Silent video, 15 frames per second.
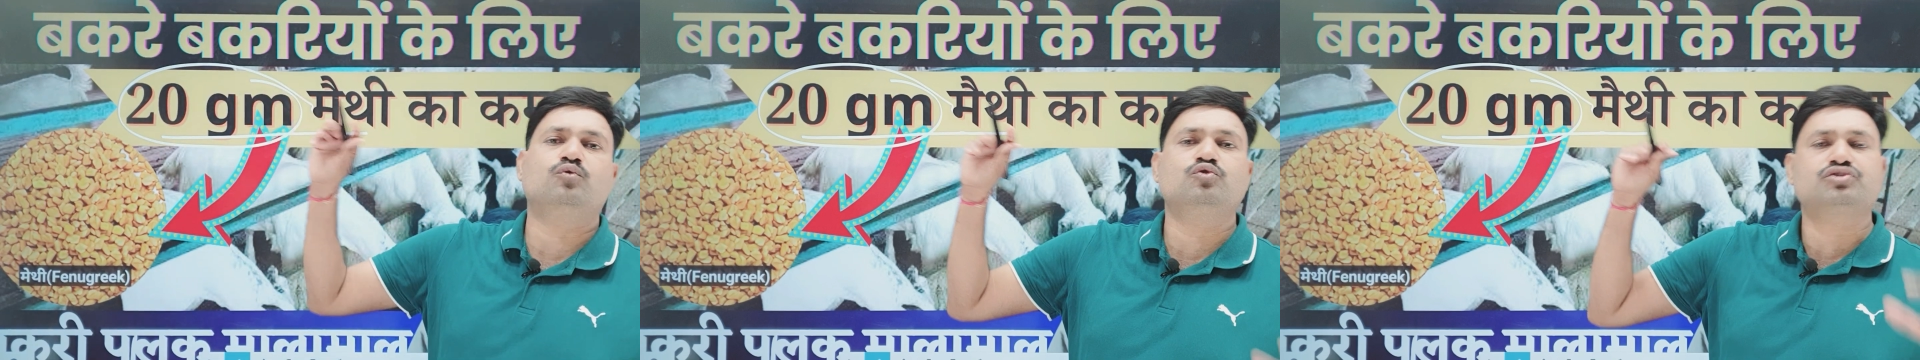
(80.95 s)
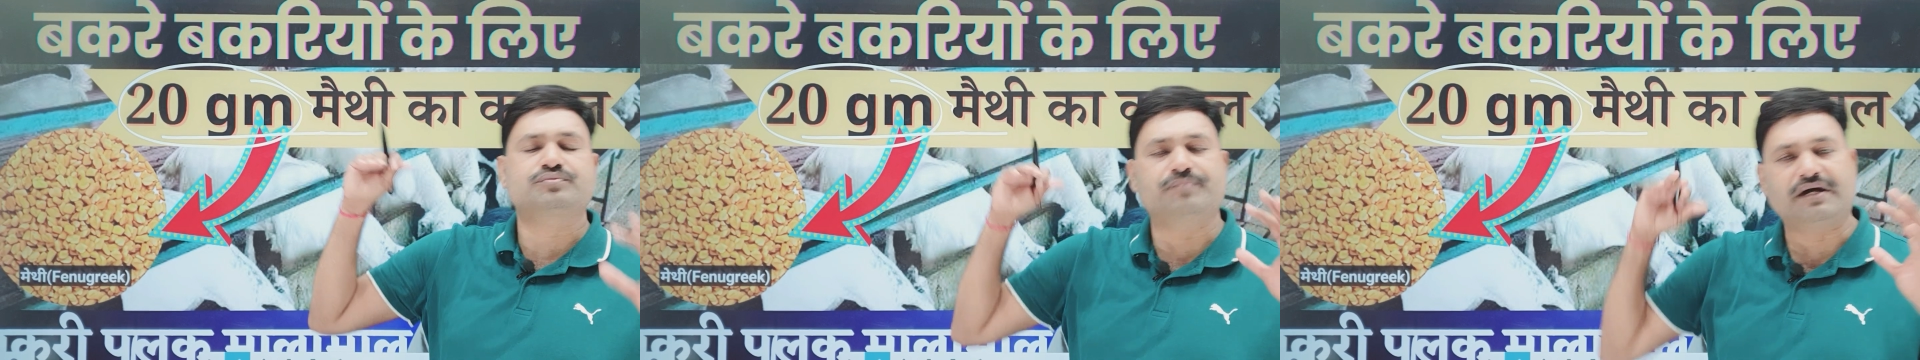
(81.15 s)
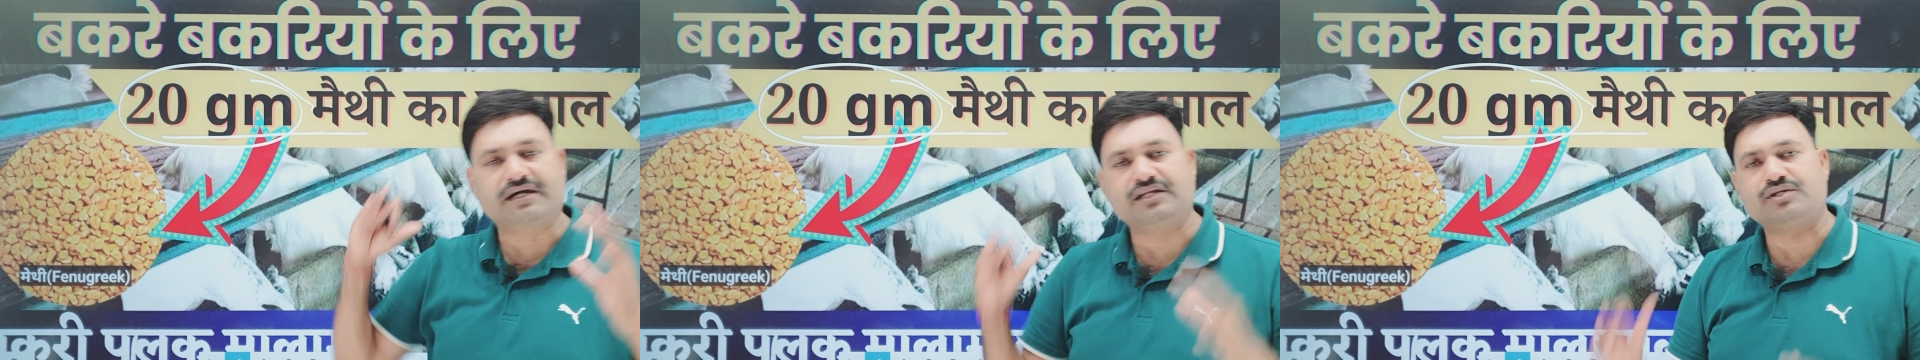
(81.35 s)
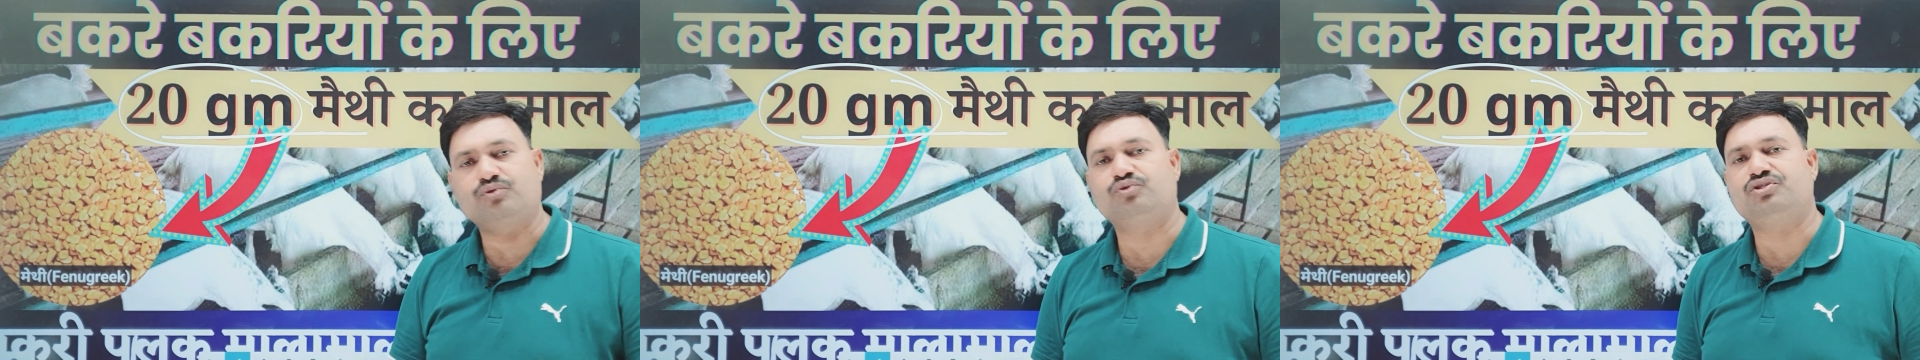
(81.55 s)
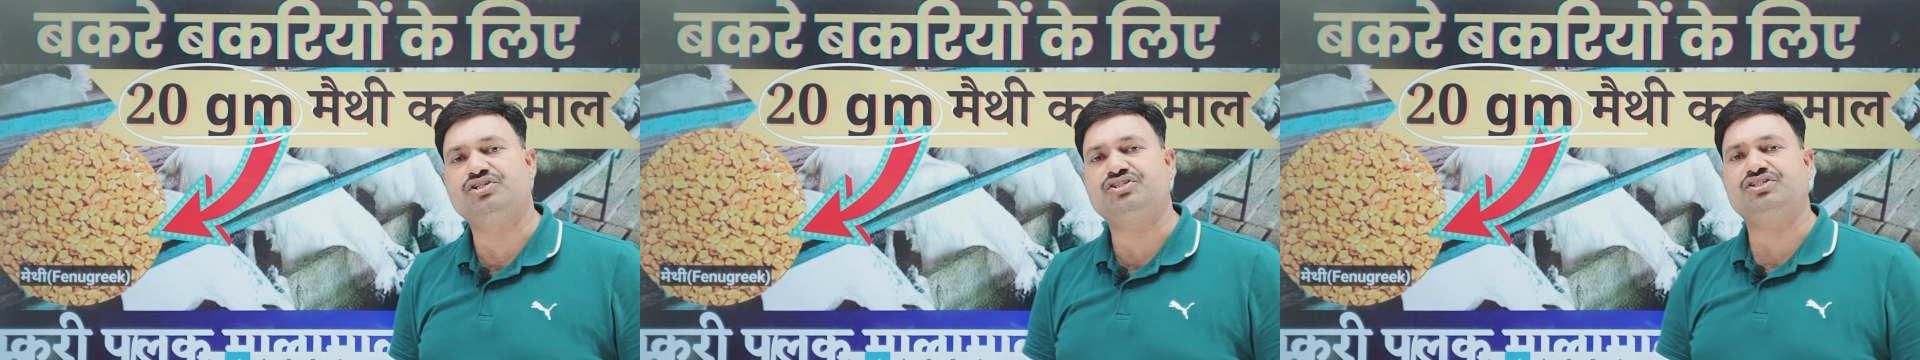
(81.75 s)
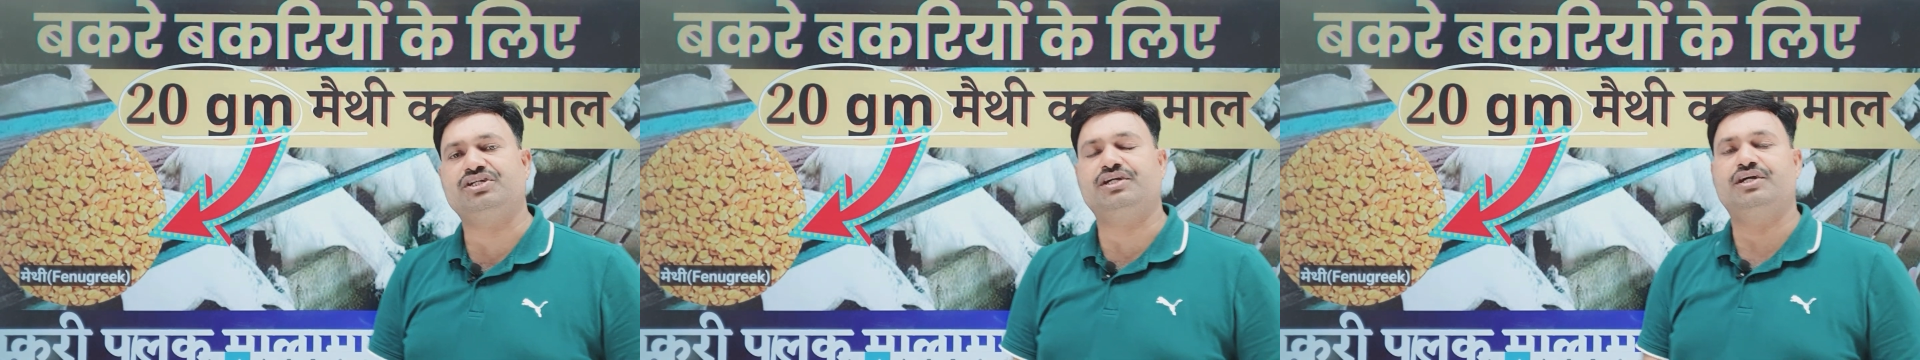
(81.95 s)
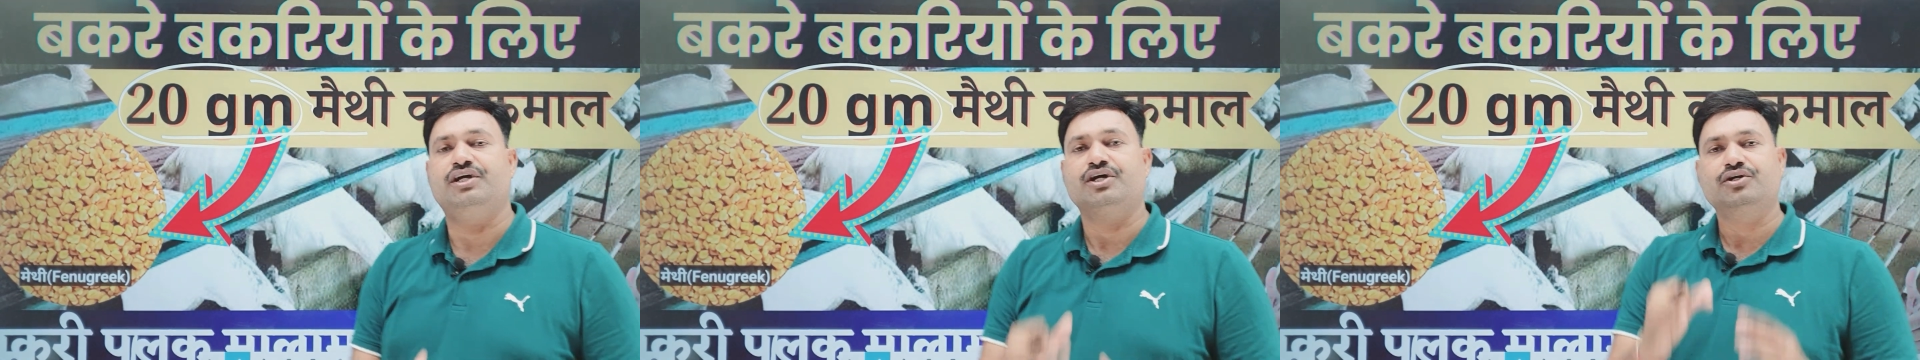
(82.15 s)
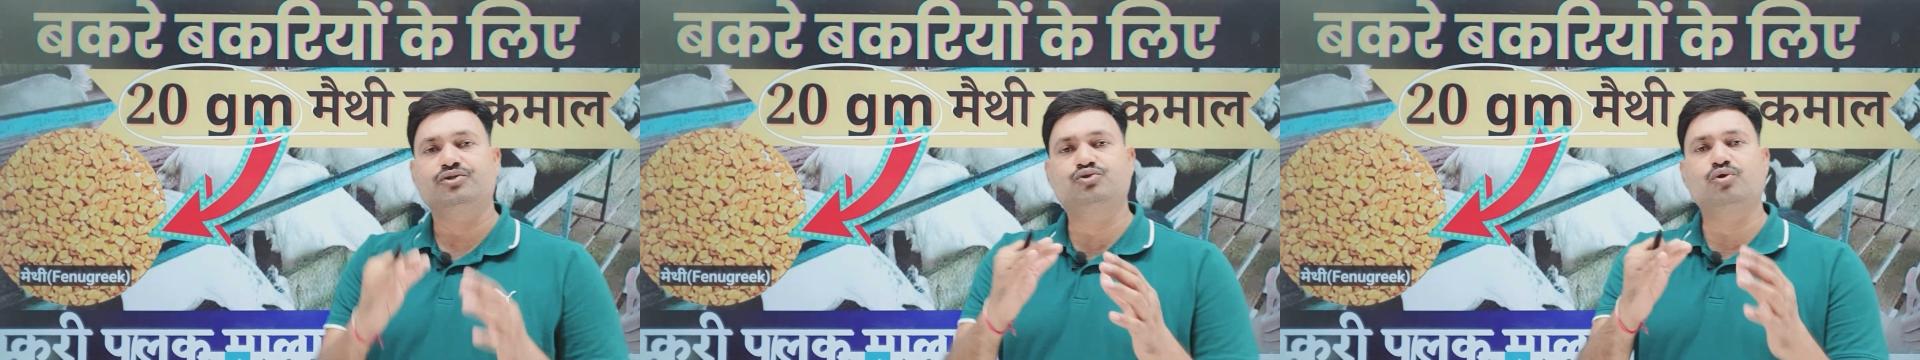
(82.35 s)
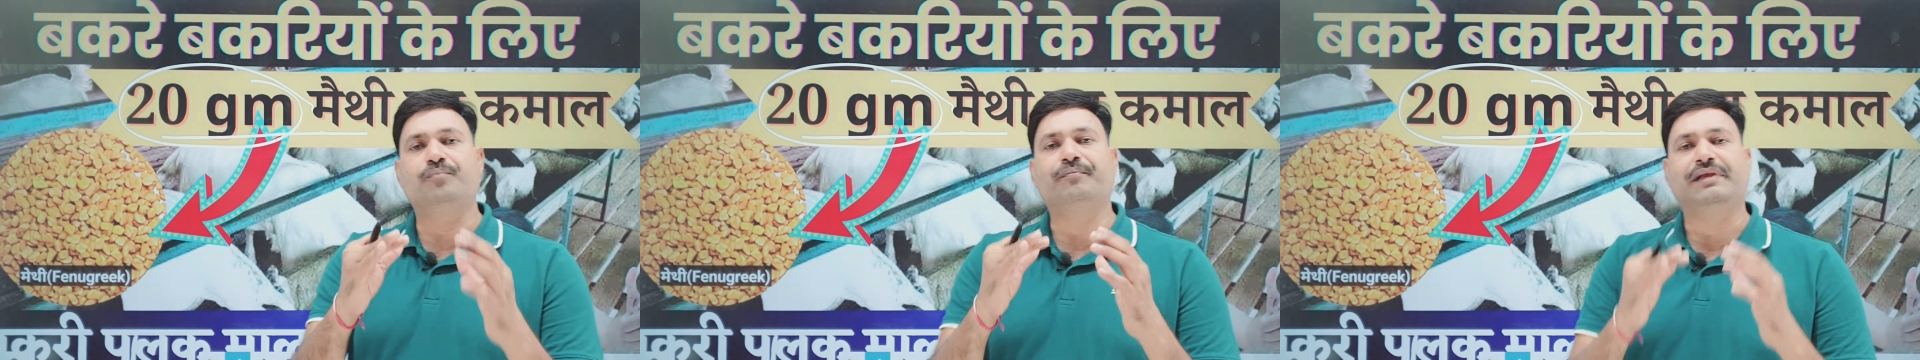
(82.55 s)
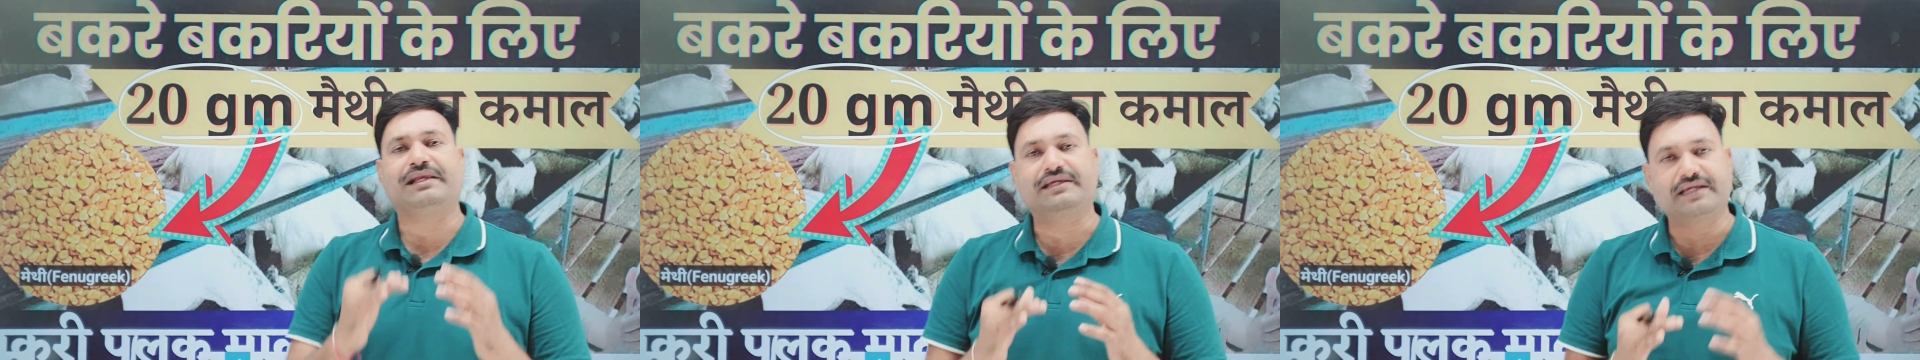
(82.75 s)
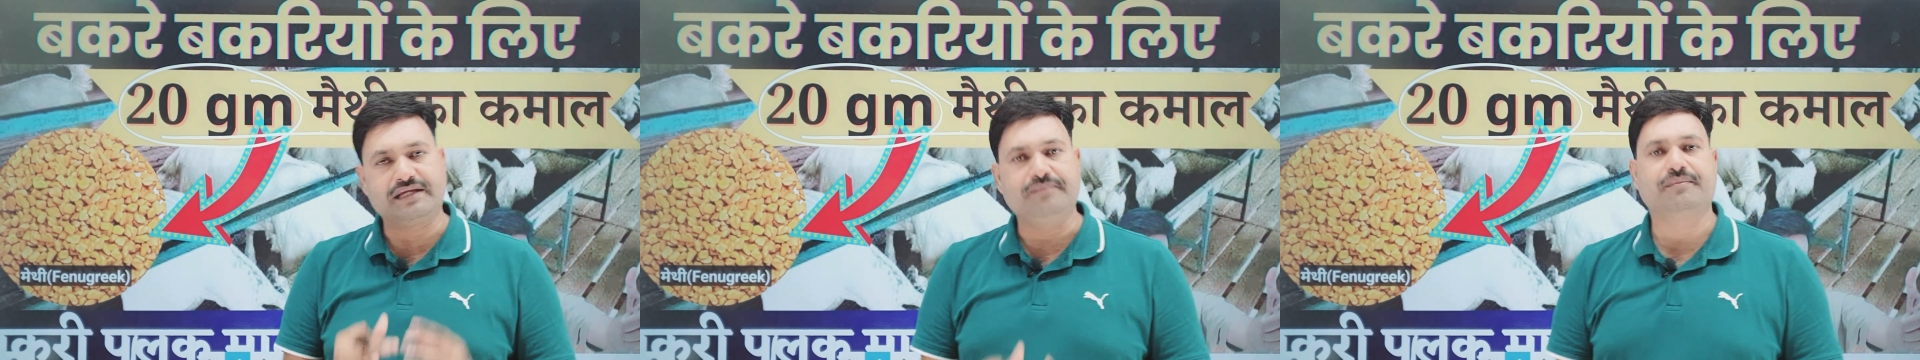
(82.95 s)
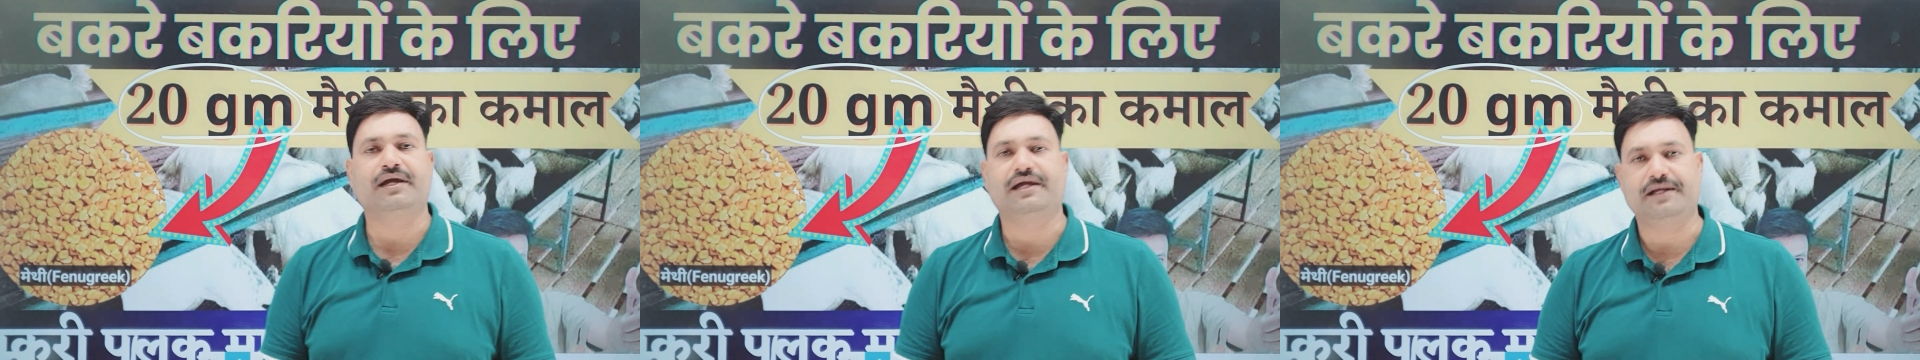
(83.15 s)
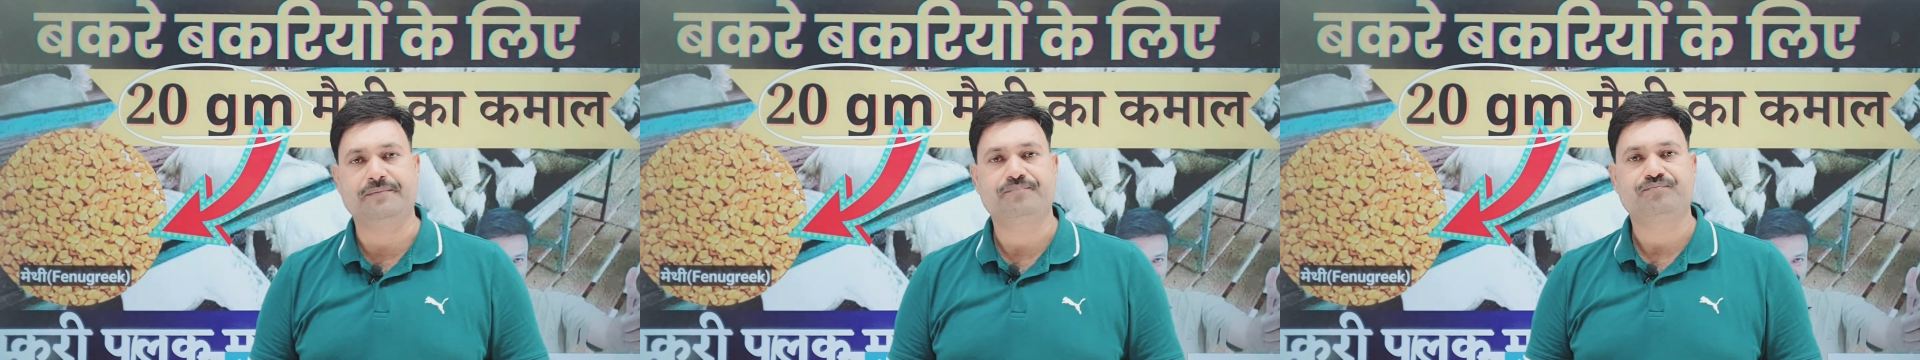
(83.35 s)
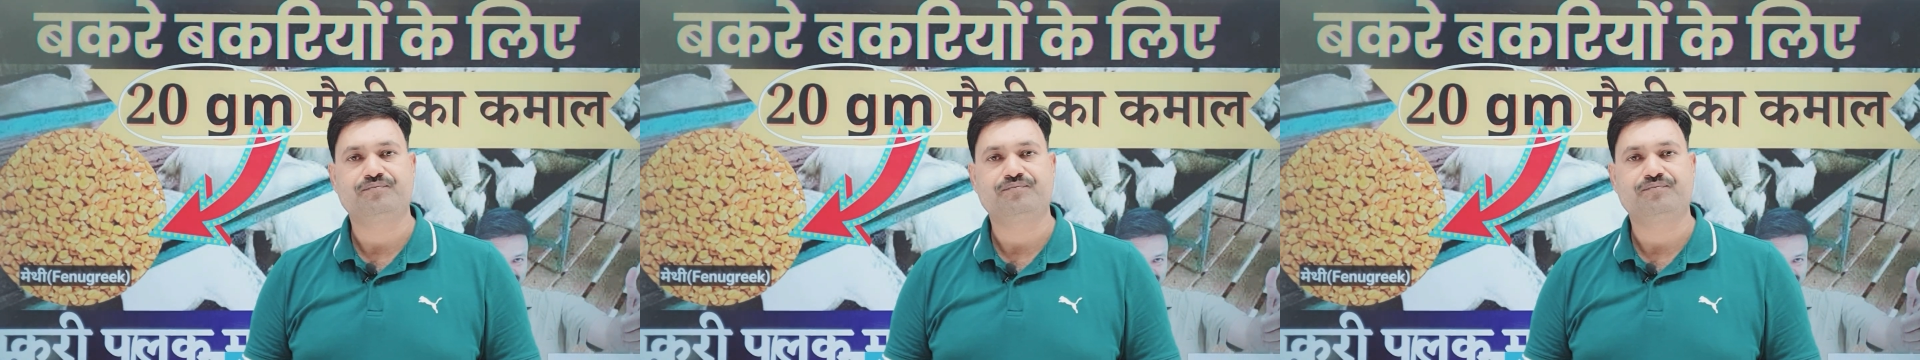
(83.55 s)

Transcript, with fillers: उस बकरी को दीजिए जो मिल्किंग में है